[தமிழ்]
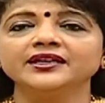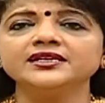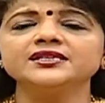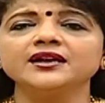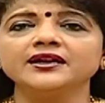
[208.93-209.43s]

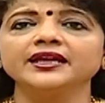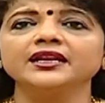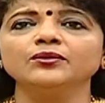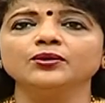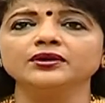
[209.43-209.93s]
இன்று நான்
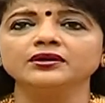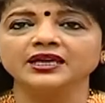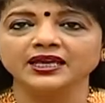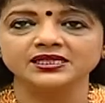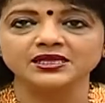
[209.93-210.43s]
டெய்லி ஒரு
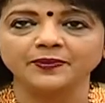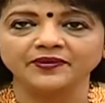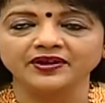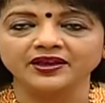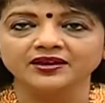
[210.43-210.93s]
கீரை
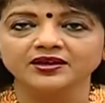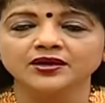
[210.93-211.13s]
சாப்பிடுவேன்